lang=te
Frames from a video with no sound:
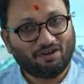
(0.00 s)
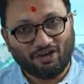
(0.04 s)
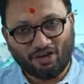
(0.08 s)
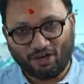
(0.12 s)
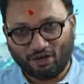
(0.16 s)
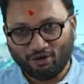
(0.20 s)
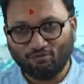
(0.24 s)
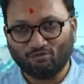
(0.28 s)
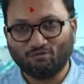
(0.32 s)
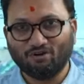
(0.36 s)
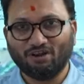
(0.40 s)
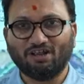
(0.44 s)

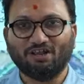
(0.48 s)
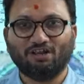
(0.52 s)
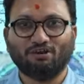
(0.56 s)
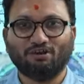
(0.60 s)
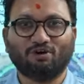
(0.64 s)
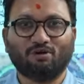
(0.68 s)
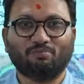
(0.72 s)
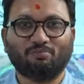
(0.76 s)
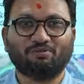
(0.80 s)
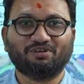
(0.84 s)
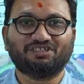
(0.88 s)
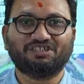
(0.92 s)
నేను కూడా
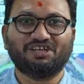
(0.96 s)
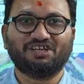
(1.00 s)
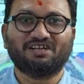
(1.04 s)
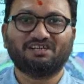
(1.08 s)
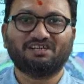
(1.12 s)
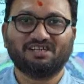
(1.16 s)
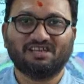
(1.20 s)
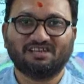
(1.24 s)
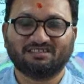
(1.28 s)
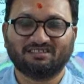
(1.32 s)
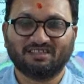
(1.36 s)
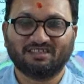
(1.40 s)
నిన్ను
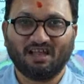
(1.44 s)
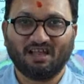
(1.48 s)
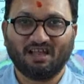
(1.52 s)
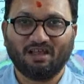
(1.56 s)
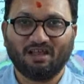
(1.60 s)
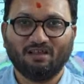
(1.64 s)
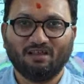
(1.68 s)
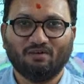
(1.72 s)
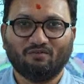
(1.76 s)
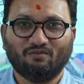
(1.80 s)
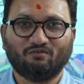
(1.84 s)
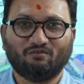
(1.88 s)
అప్రిషియేట్ చేస్తా
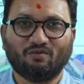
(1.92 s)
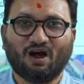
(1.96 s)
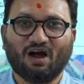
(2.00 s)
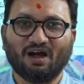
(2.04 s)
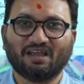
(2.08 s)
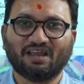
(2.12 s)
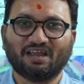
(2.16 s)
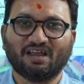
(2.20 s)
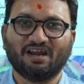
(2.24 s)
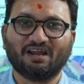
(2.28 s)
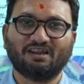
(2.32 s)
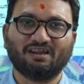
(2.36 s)
వా
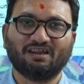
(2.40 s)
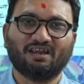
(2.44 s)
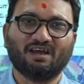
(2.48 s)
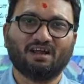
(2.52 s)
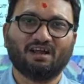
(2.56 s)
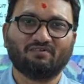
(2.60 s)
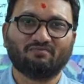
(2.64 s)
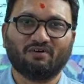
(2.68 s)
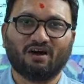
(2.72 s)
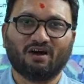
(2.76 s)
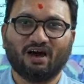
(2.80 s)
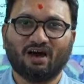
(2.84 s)

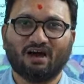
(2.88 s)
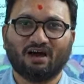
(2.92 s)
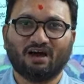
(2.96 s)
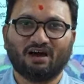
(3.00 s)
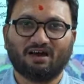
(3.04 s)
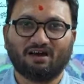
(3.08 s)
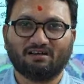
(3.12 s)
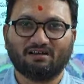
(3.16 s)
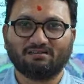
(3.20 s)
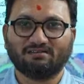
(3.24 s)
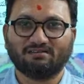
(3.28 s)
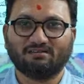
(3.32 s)
కేటీఆర్ వా
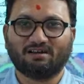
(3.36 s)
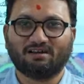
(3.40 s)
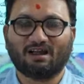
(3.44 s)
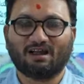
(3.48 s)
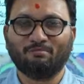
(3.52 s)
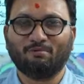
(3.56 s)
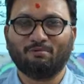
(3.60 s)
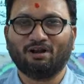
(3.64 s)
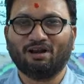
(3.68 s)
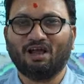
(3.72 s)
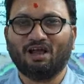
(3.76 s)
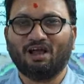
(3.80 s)

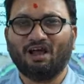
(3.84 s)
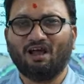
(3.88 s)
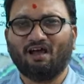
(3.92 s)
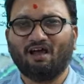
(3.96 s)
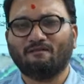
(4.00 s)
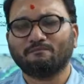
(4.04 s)
రమణా